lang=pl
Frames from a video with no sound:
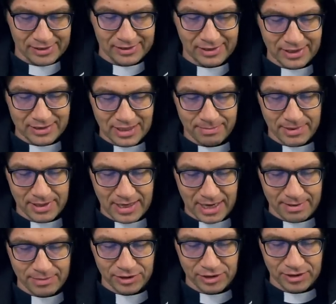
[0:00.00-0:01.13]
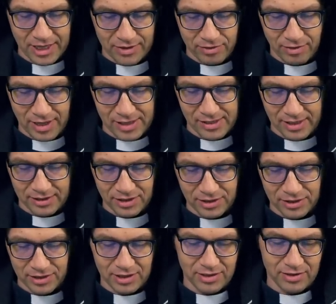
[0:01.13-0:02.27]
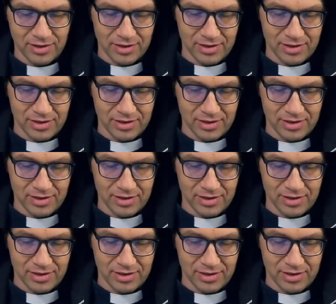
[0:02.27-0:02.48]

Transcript: Nie zamykamy się na kolejne dzieci,